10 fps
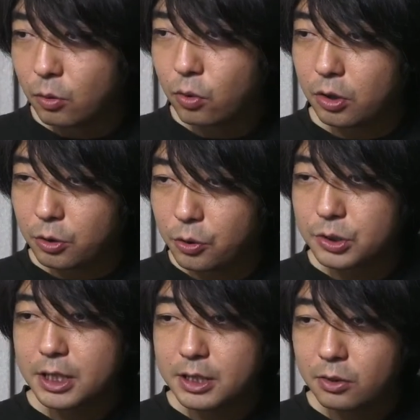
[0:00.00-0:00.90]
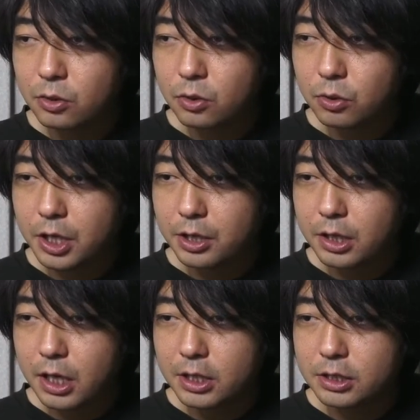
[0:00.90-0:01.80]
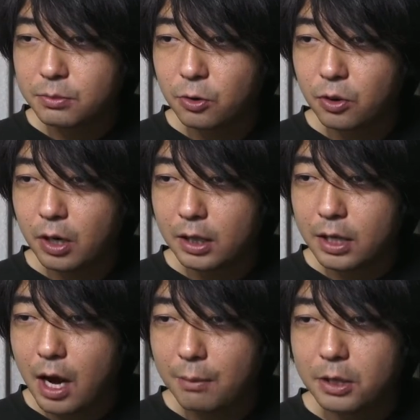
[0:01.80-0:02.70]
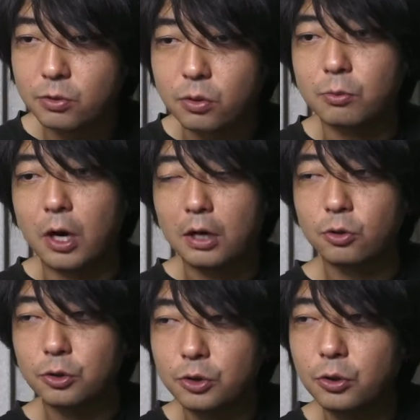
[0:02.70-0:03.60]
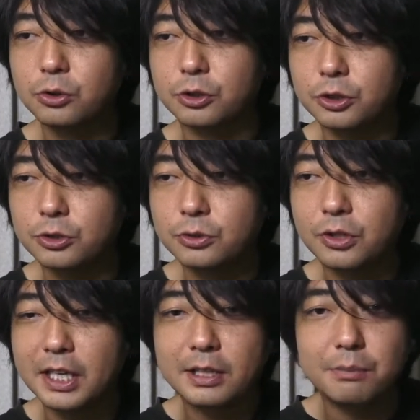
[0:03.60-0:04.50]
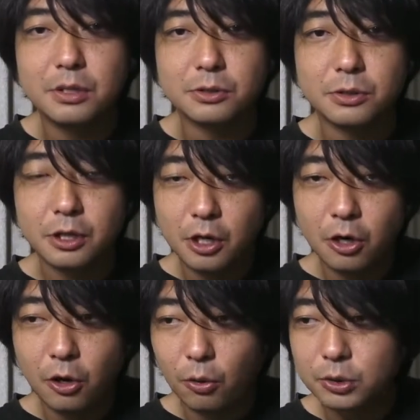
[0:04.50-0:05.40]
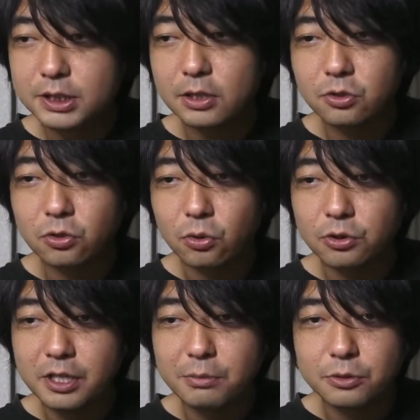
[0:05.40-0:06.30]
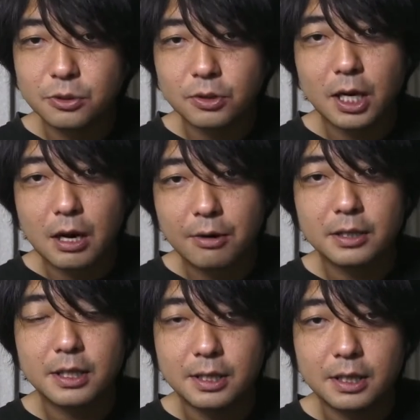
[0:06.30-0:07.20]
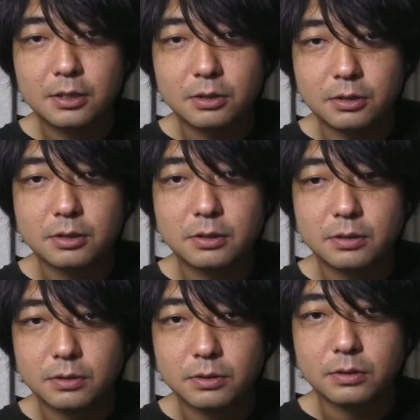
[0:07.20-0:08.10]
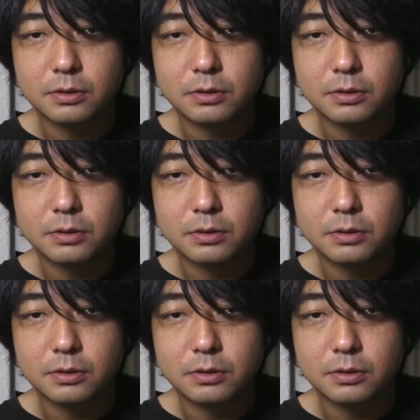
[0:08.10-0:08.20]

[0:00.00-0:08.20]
ら今回の餃子屋さんの件に関しても当てはまると思う。あの、よく牛丼屋で見るおっさんとホリエモンそんな変わんねえなっていう。うん。